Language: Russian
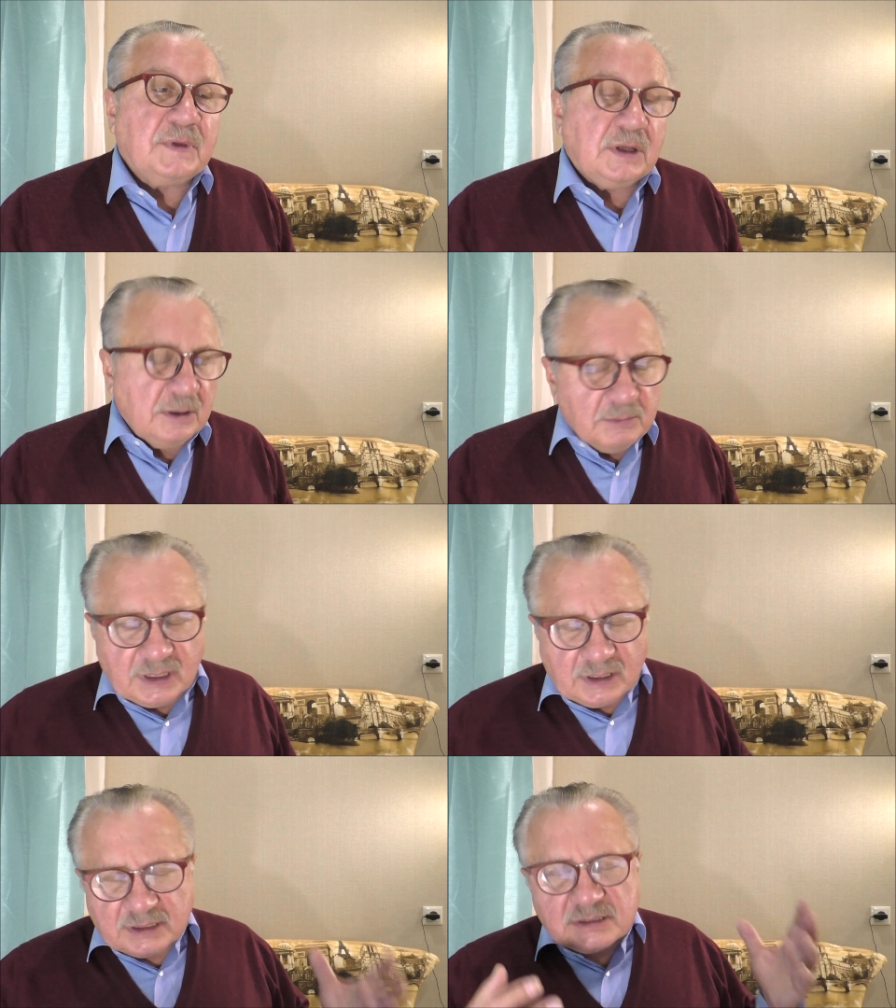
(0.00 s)
И мы
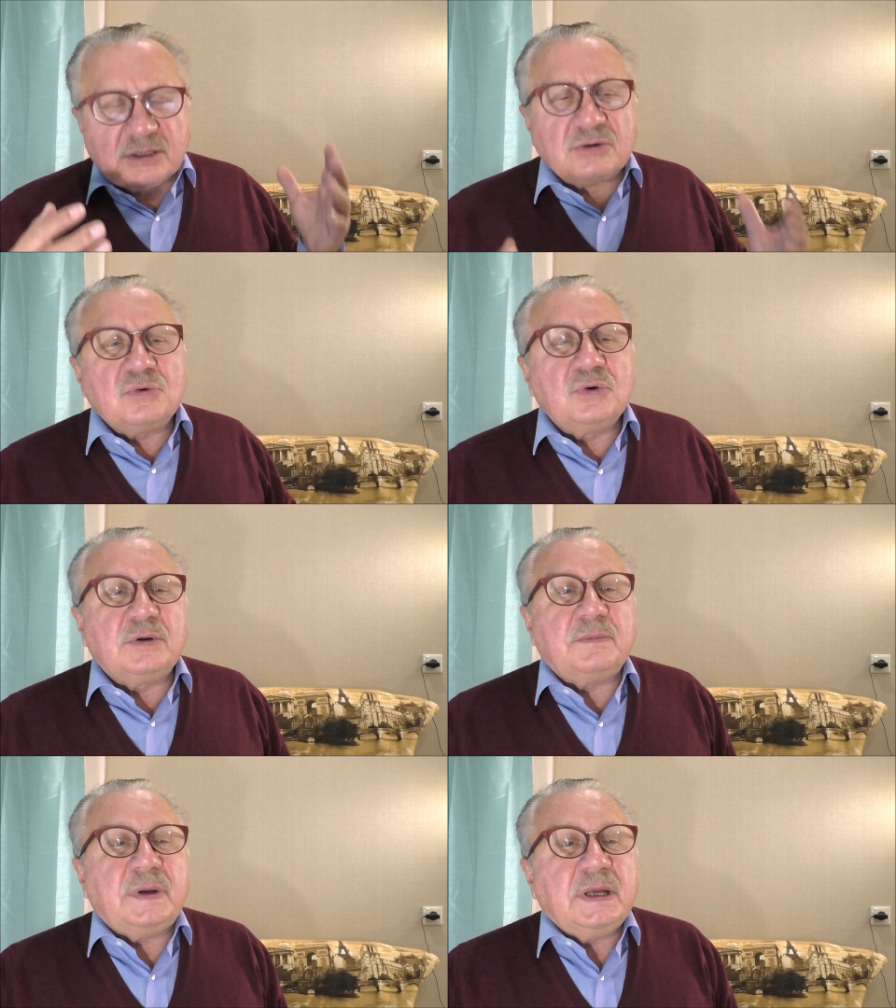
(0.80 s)

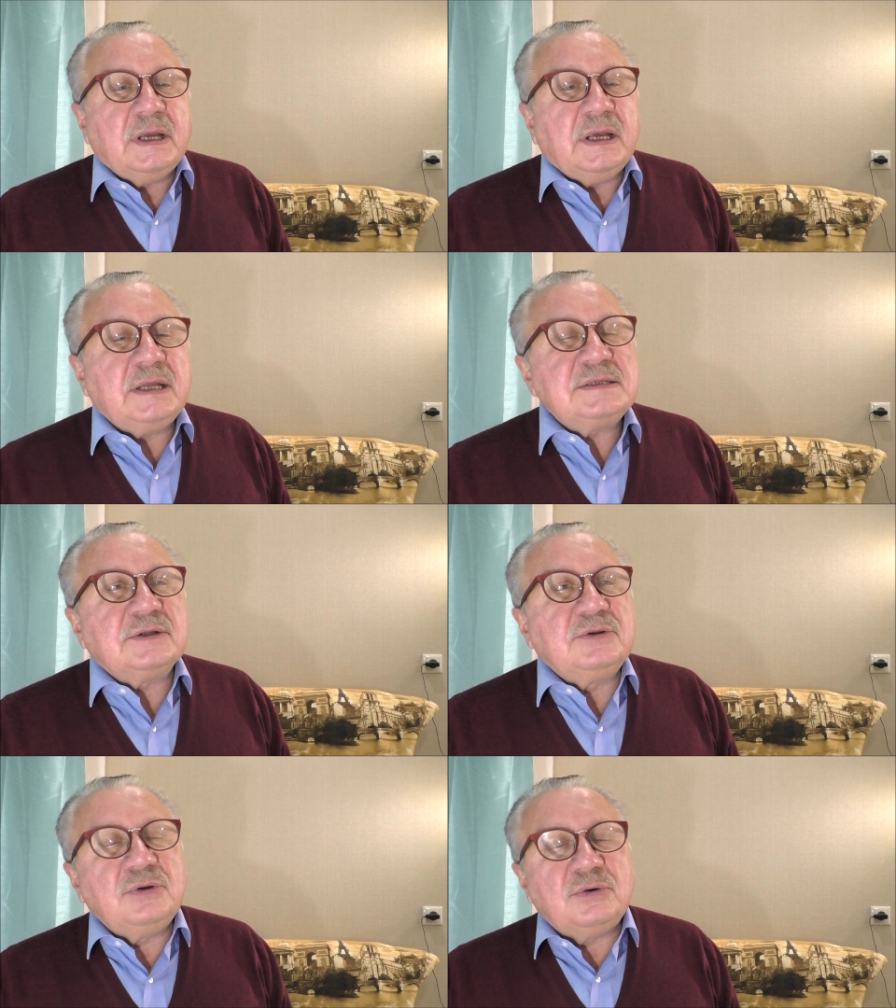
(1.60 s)
критикуем эти
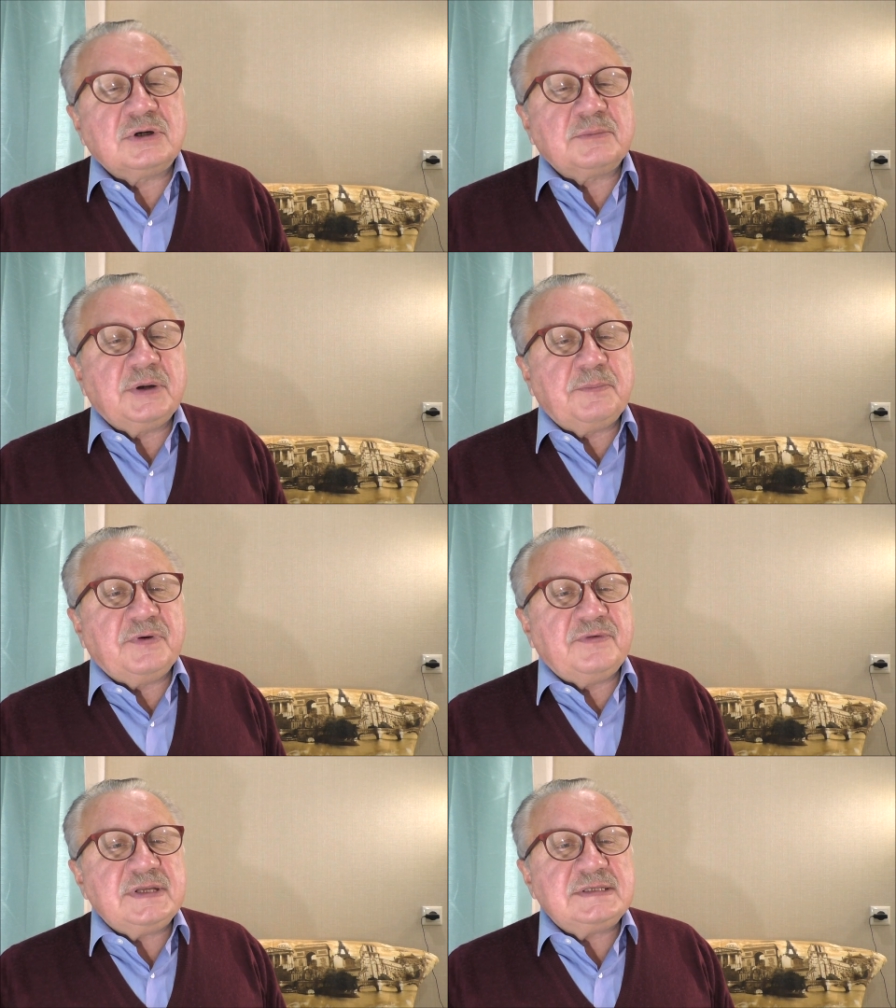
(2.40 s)
нормы и
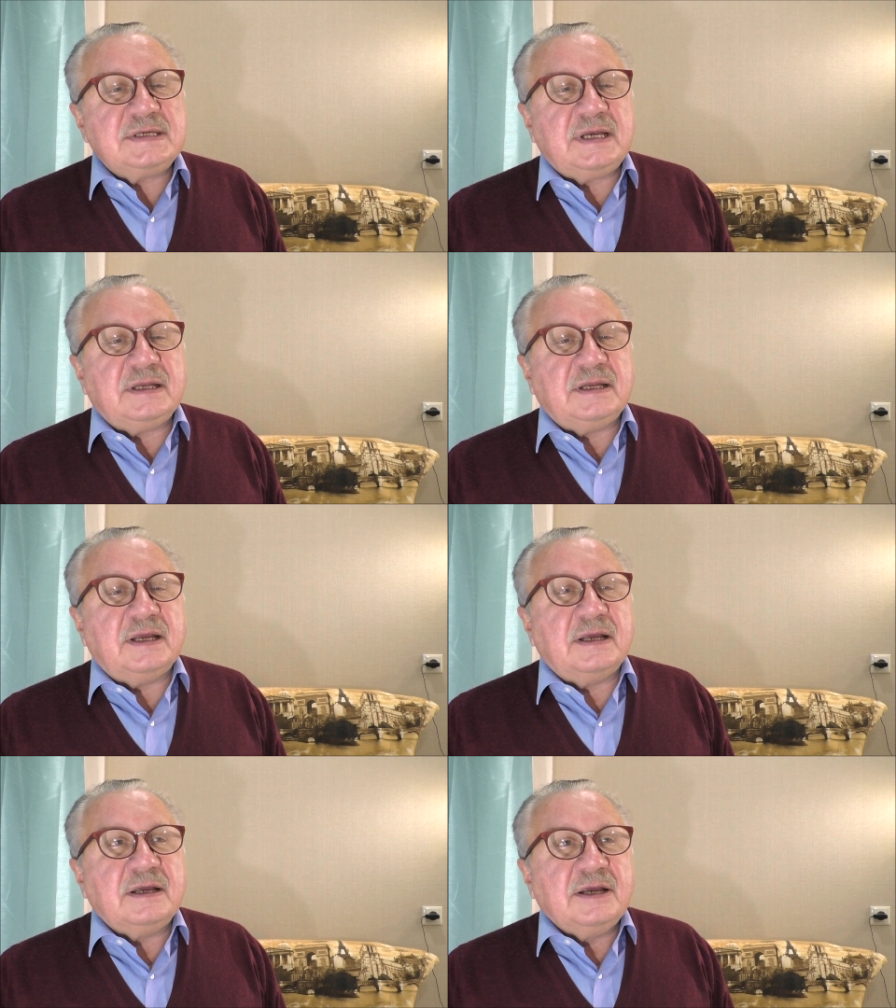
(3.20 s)
поведения.